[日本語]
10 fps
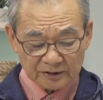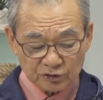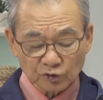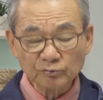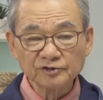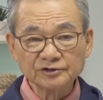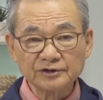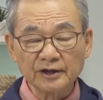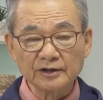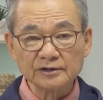食物
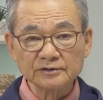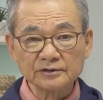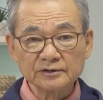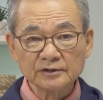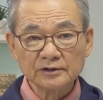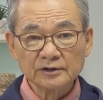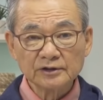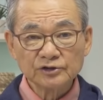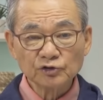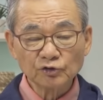規定です。
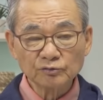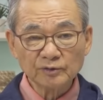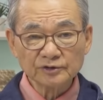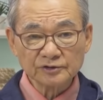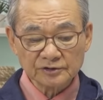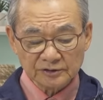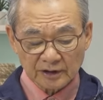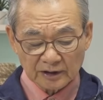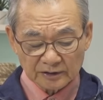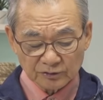食物規
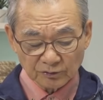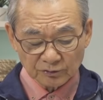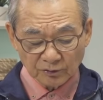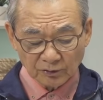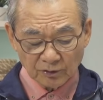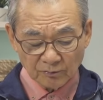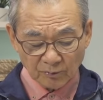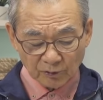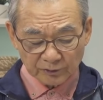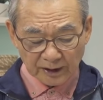定上の
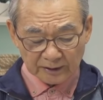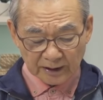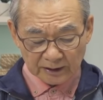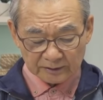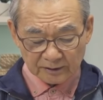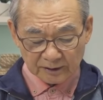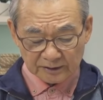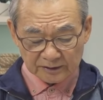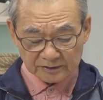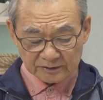問題があったわ
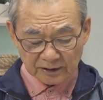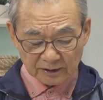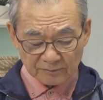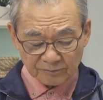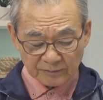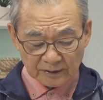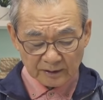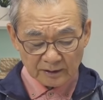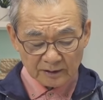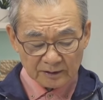けですね。
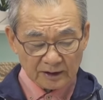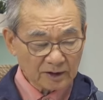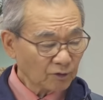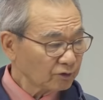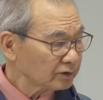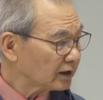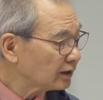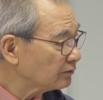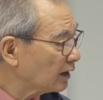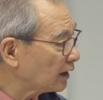だから本
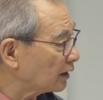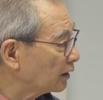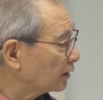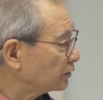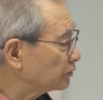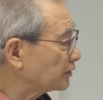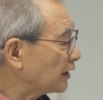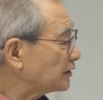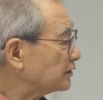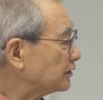来は
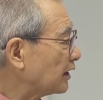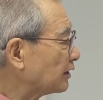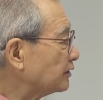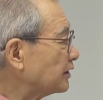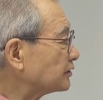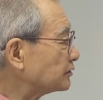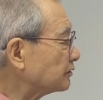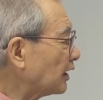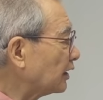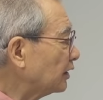ユダヤ人であるイエス
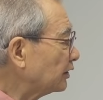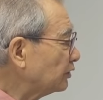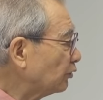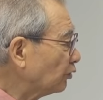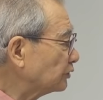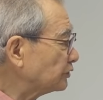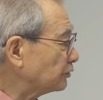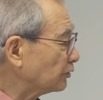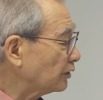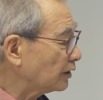は異邦人
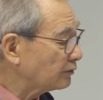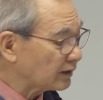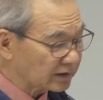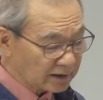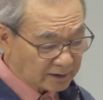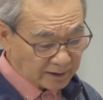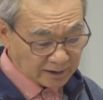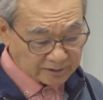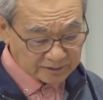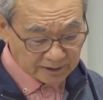の家には行かない
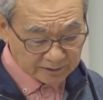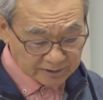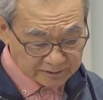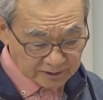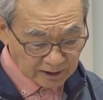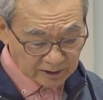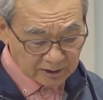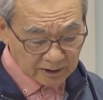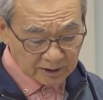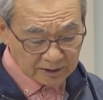はずなんですが、
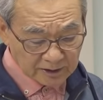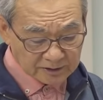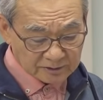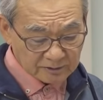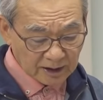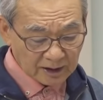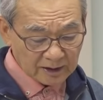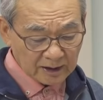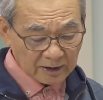イエスは